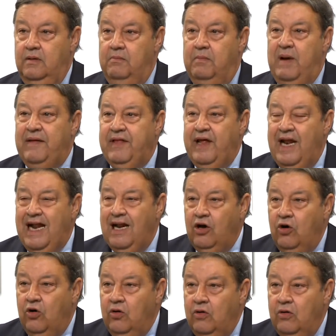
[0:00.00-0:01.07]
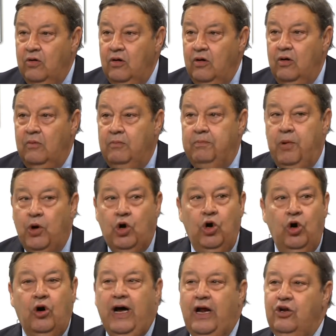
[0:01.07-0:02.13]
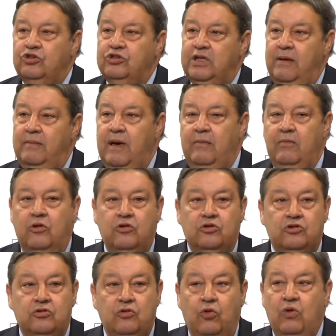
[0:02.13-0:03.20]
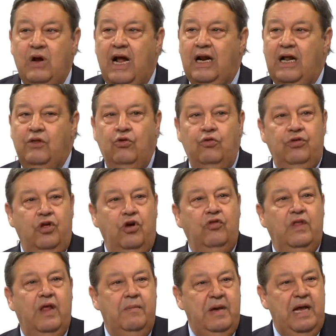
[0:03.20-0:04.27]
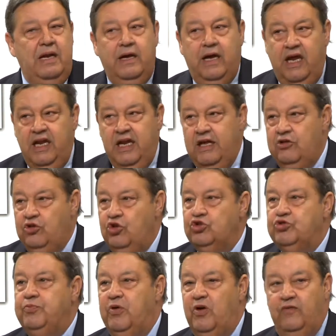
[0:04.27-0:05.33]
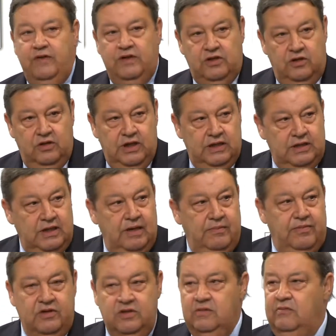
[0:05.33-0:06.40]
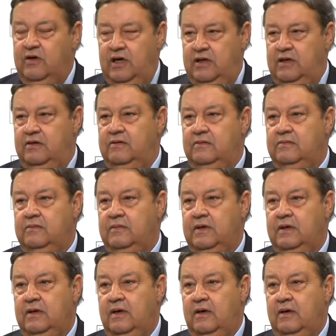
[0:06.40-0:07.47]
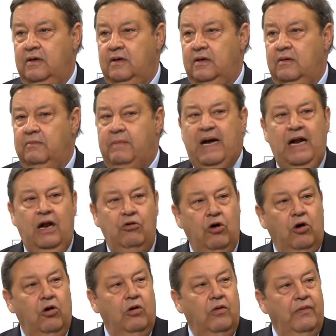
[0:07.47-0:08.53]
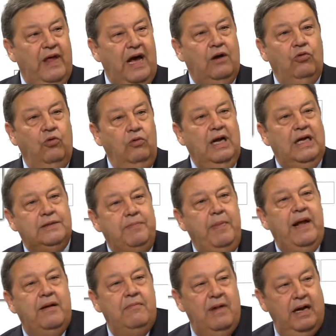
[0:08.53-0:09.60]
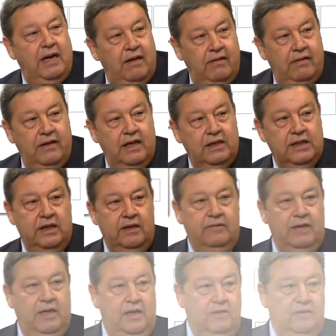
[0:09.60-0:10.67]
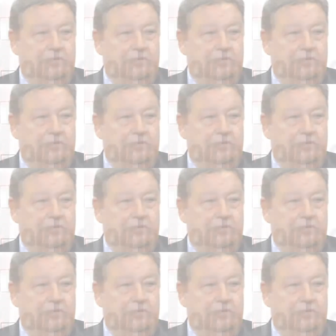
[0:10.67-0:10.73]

¿Va a hacer algo por lo que nos tememos una reducción de 1.500 profesores el próximo año, para luego dar unas permanencias en el verano?